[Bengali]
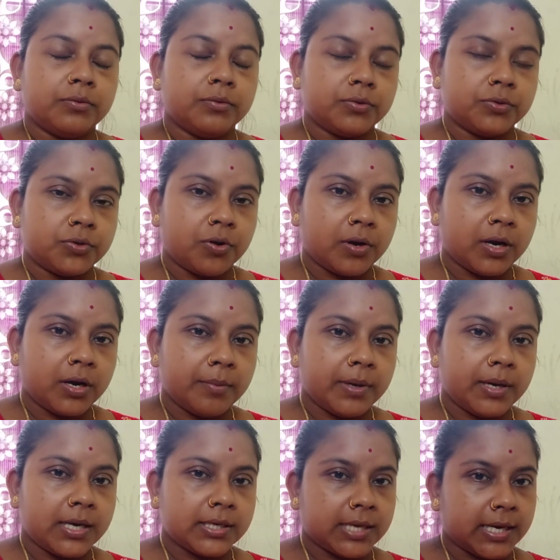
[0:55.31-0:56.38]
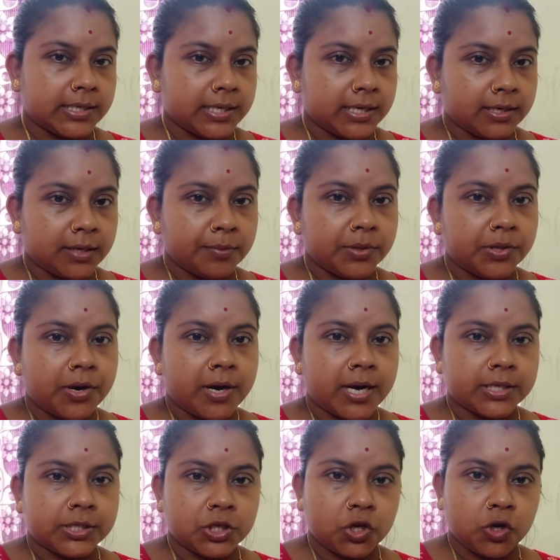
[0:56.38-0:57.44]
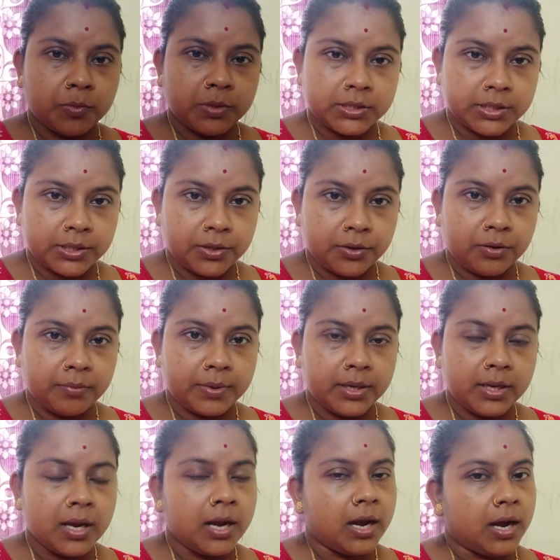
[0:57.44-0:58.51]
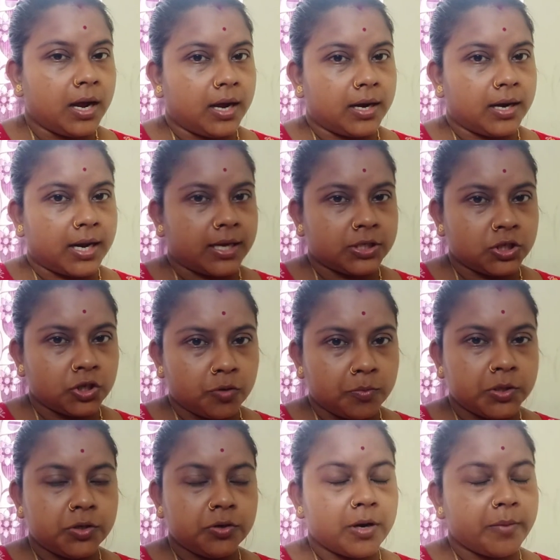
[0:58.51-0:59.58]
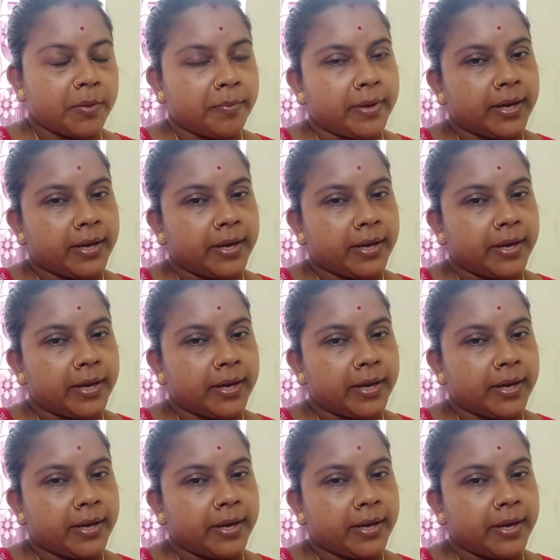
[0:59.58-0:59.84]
তো সকালবেলা সাড়ে সাতটার ভিতরে নার্সিংহোমে যেতে হবে আর নার্সিংহোমের জন্য আমি